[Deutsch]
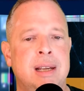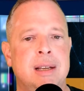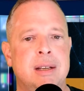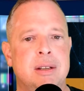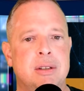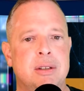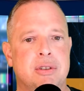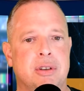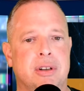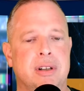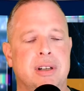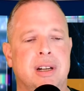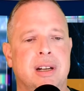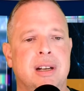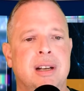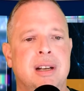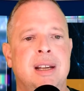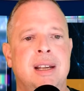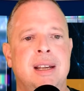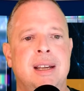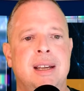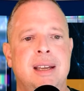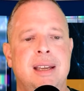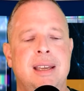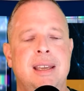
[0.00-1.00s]
sondern
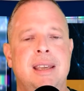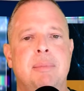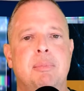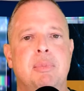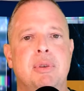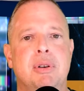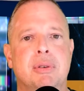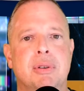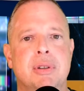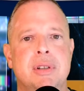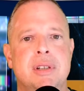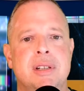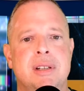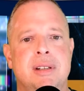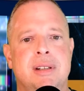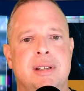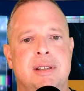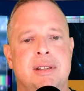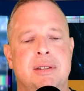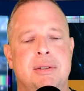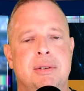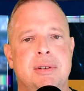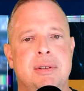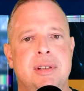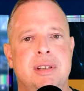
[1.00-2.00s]
ich benutze
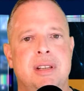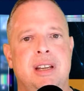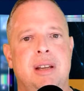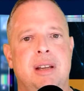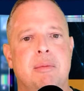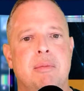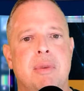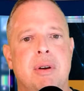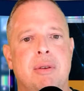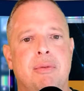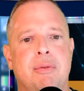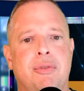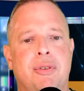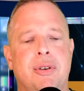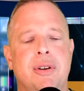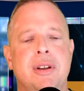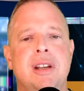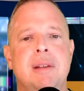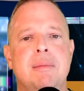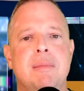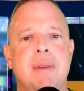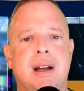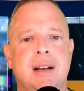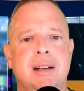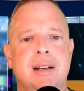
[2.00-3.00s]
das System von
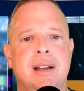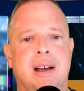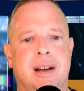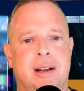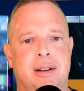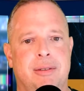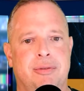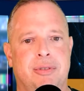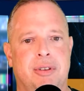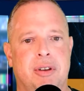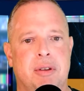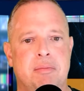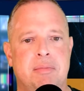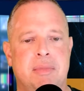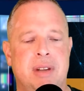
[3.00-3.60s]
dem Angreifer.